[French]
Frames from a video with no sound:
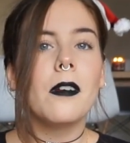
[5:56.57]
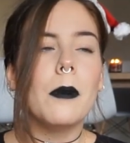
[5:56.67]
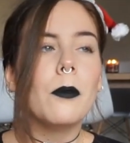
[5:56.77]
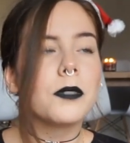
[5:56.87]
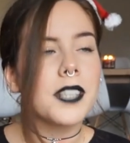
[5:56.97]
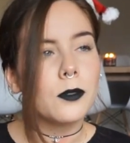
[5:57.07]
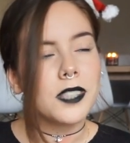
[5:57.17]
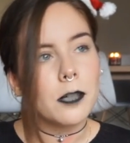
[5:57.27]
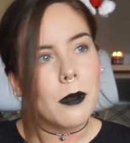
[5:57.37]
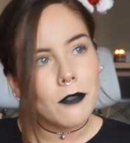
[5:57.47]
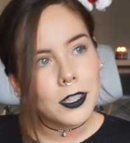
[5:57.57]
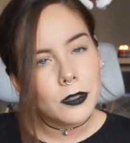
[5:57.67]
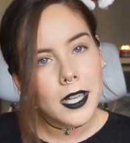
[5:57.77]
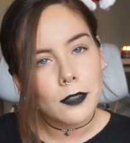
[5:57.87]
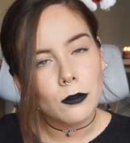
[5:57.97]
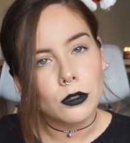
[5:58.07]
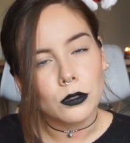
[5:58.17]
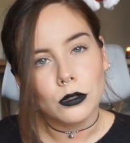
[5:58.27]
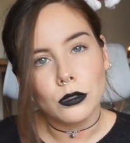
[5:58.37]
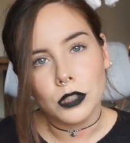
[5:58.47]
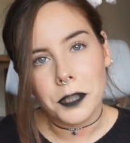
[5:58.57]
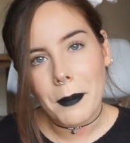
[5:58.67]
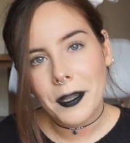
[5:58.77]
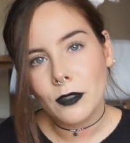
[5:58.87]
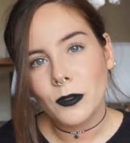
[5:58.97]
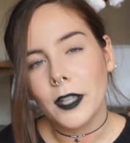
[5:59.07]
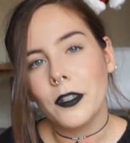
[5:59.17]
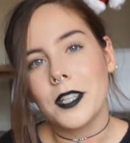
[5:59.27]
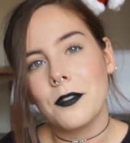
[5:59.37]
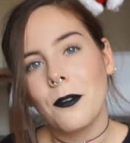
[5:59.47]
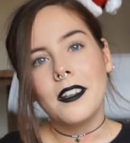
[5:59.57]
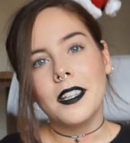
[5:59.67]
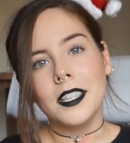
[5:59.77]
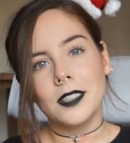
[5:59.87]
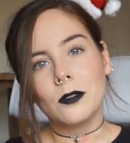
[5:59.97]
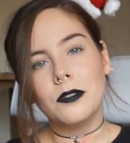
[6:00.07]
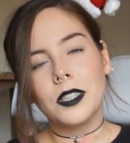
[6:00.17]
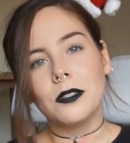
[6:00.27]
mais bon, ça coûtait quand même 20 dollars, donc euh, j'ai pas pris toute la collection. Et j'ai trouvé